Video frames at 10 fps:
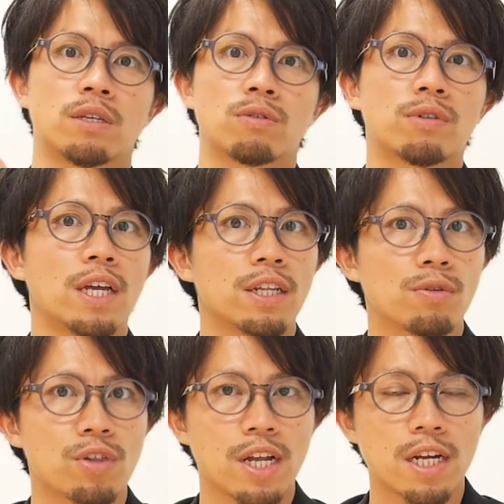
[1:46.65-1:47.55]
ゆったり
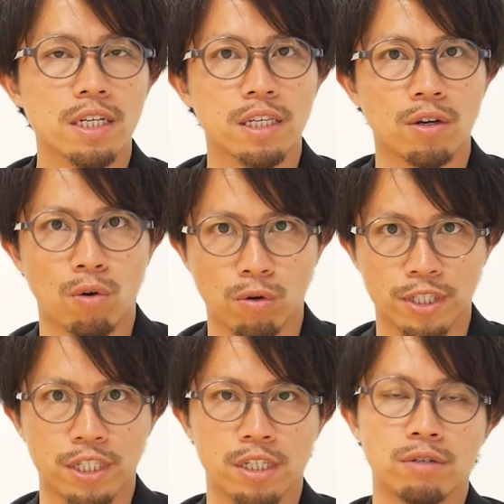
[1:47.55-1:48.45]
とした着心地、